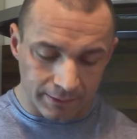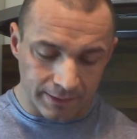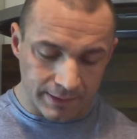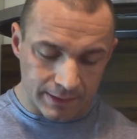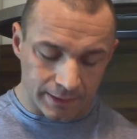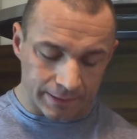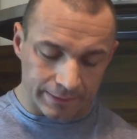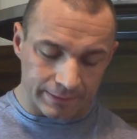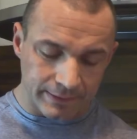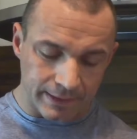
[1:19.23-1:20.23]
Dieser,
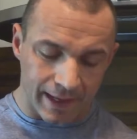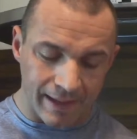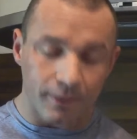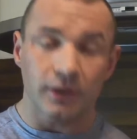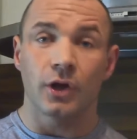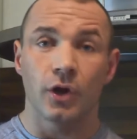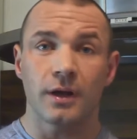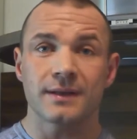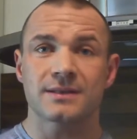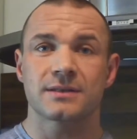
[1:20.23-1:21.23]
dieser Hellbanner
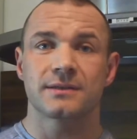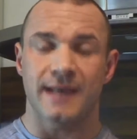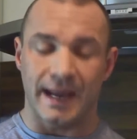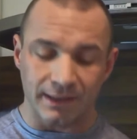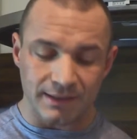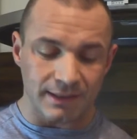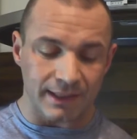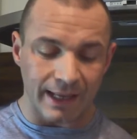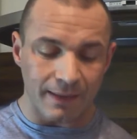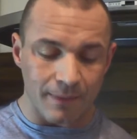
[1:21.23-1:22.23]
Hörs zeichnet
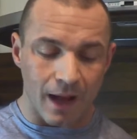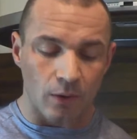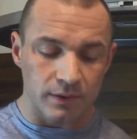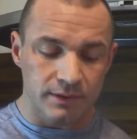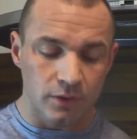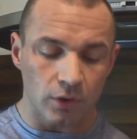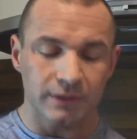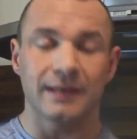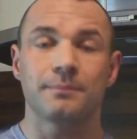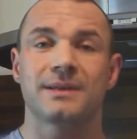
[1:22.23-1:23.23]
sich eben aus durch
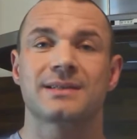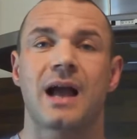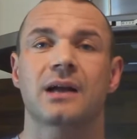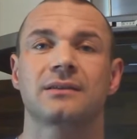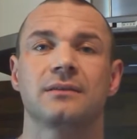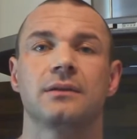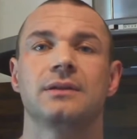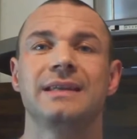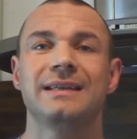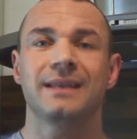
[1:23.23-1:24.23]
den besagten
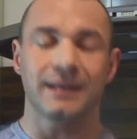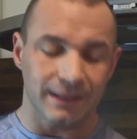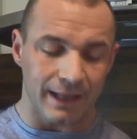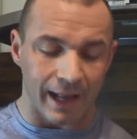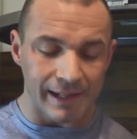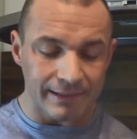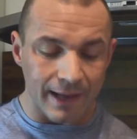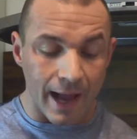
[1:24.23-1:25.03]
niedrigen Gehalt